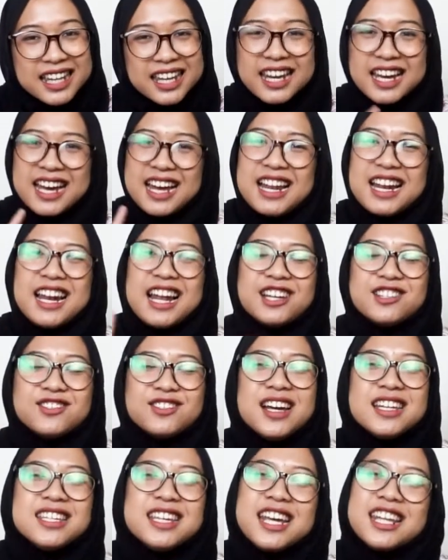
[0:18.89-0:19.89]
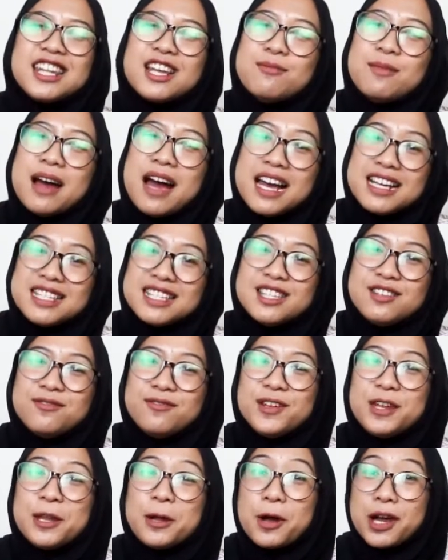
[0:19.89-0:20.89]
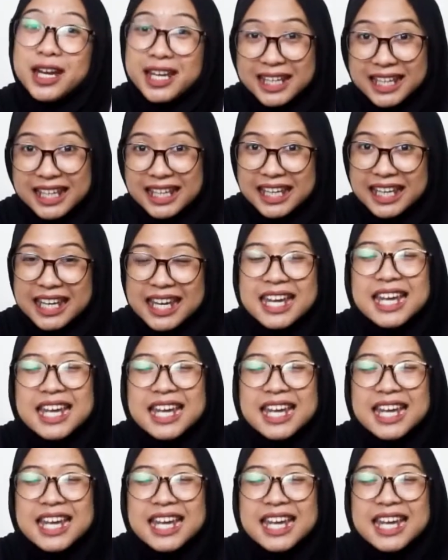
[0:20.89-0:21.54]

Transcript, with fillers: Ya, langsung aja kita bahas di video ini.